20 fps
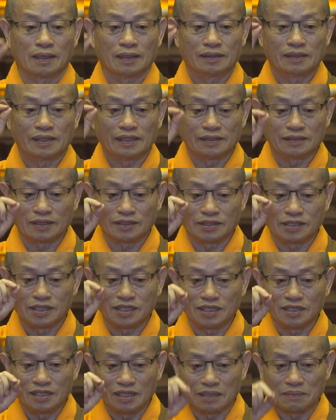你的
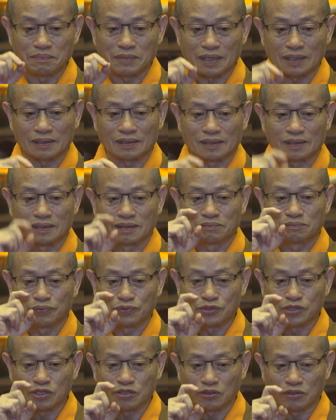心里面不
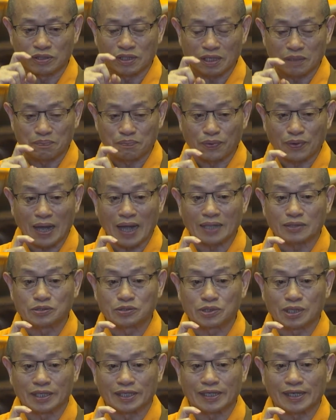是有那个不安
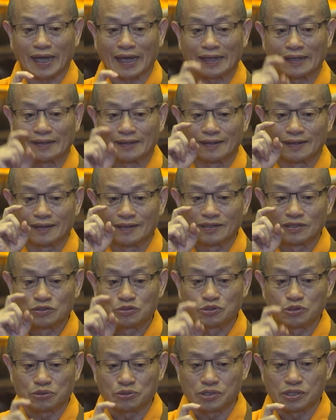全感，
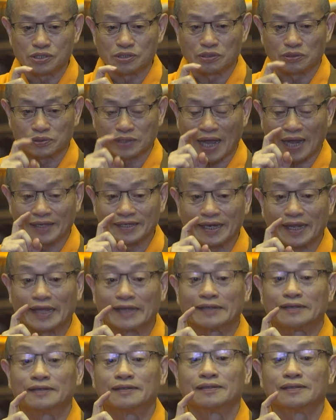就是有贪念。